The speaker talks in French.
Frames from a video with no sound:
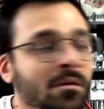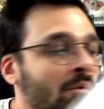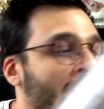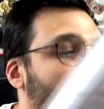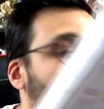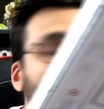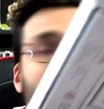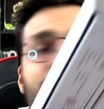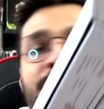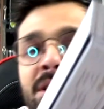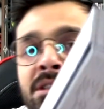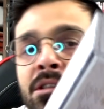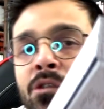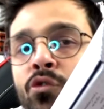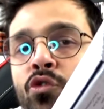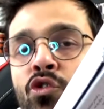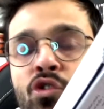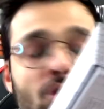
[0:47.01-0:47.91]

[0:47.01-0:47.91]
ouais, à partir de